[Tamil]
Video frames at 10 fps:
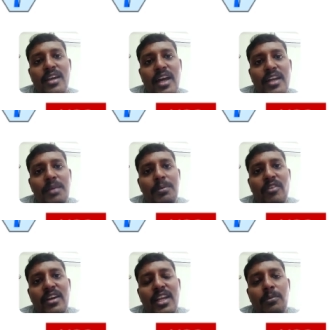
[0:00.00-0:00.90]
கண்டிப்பாக
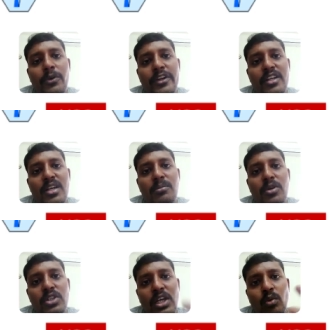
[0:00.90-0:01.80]
வண்டியில் போயிட்டு
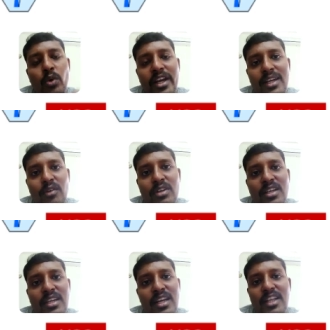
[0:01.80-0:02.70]
இருக்கும்போது ஒரே
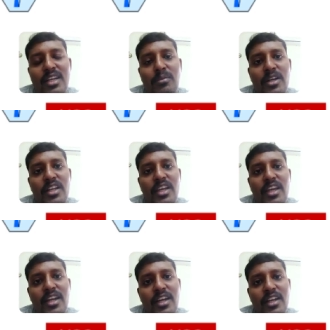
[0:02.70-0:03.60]
டவருக்கு கீழே இருக்க மாட்டீங்க
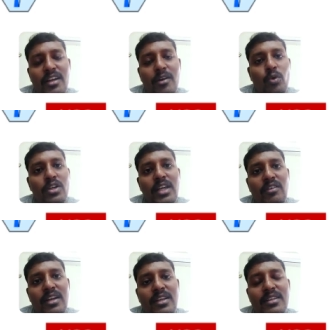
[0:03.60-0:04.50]
ஏன்னா ஒரு
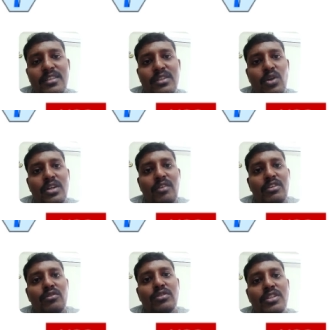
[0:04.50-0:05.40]
டவர்லேருந்து இன்னொரு
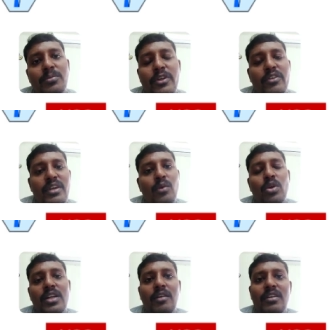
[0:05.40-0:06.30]
டவருக்கு வந்துட்டு போயிடுவீங்க
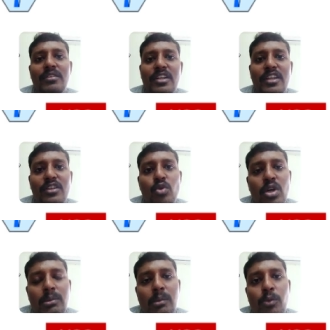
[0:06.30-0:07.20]
ஒரு டவர் விட்டு நீங்கள்
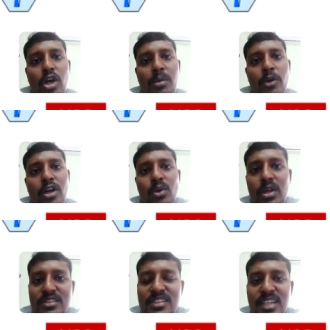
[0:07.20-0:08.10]
தூரமாக போக போக
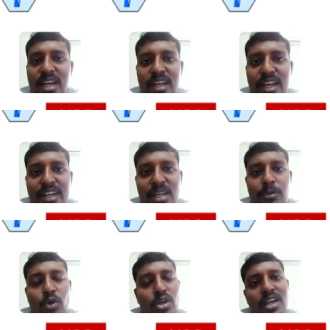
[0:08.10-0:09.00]
உங்களுக்கு சிக்னல் என்ன ஆகிட்டே
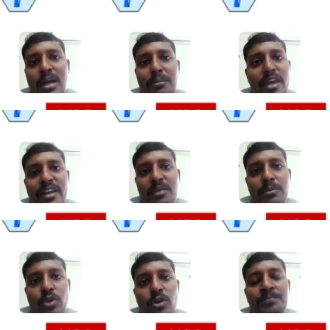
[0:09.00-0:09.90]
போகும்னா கம்மியாகிட்டே
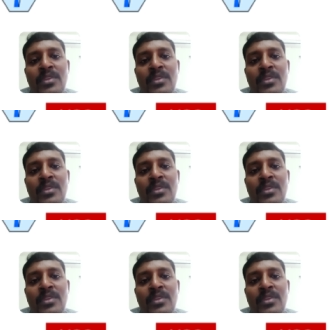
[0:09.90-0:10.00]
போகும்